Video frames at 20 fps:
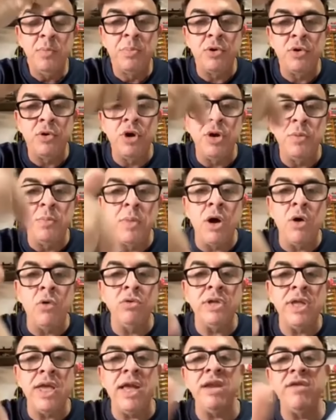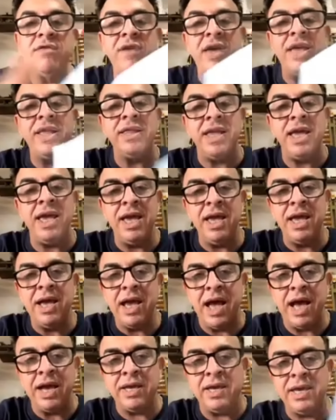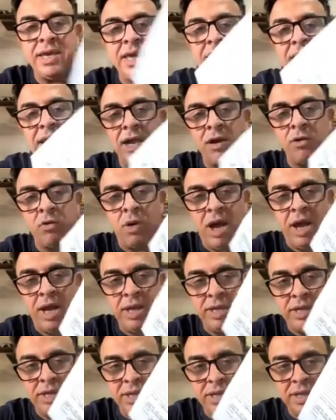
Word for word: para o irmão dele vender aqui em Araraquara.